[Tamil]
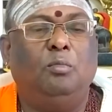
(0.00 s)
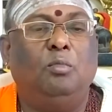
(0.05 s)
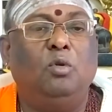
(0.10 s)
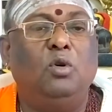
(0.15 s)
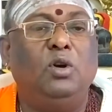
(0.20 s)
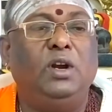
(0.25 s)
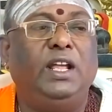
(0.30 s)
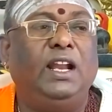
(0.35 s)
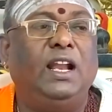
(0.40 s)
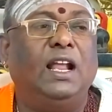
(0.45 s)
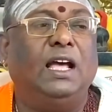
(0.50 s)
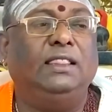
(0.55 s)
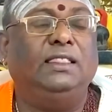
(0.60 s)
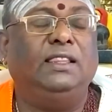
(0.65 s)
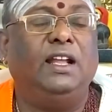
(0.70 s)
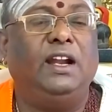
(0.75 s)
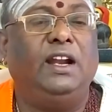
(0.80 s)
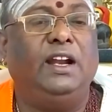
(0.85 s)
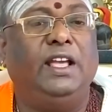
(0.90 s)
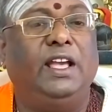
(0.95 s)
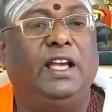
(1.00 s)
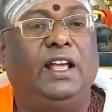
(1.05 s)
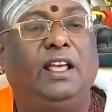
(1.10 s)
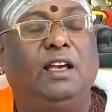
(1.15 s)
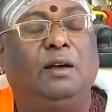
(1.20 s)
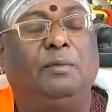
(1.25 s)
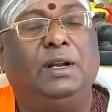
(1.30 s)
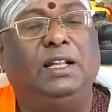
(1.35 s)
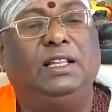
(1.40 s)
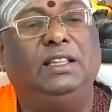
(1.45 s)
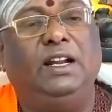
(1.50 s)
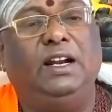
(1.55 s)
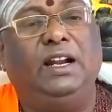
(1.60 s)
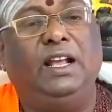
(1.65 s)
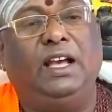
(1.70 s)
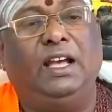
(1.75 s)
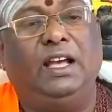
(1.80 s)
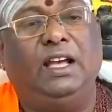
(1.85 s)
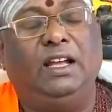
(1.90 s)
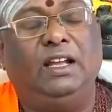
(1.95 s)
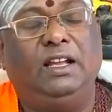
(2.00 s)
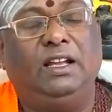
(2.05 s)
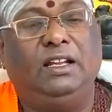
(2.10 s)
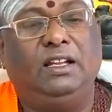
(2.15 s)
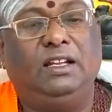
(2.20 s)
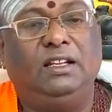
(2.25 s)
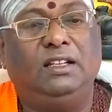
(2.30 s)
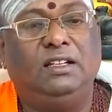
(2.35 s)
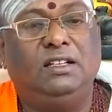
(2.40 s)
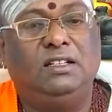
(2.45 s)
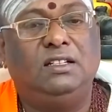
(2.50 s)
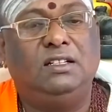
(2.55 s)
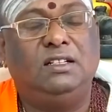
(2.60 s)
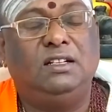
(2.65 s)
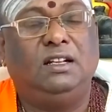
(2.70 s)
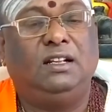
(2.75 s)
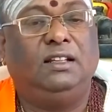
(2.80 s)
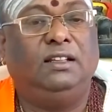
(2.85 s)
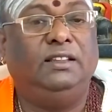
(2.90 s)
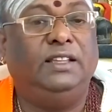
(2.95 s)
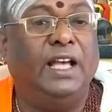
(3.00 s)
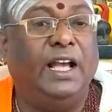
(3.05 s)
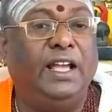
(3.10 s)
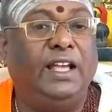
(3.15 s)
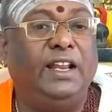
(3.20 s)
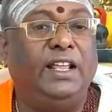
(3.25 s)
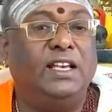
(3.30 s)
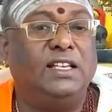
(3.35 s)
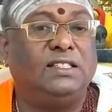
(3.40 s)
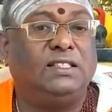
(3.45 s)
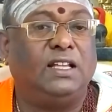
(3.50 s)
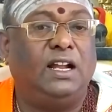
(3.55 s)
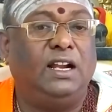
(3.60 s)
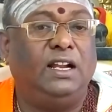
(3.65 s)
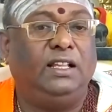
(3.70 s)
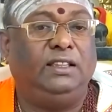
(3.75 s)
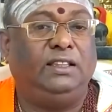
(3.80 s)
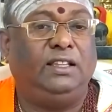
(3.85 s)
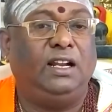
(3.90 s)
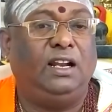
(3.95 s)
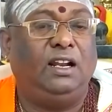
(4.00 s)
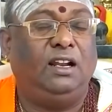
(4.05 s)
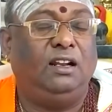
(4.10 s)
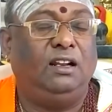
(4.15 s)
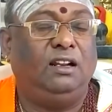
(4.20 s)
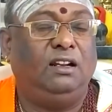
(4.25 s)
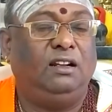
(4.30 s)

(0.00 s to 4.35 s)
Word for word: மூன்றில் அந்தணன் ஏறி அமர்ந்திட தைரிய ஸ்தானத்தில்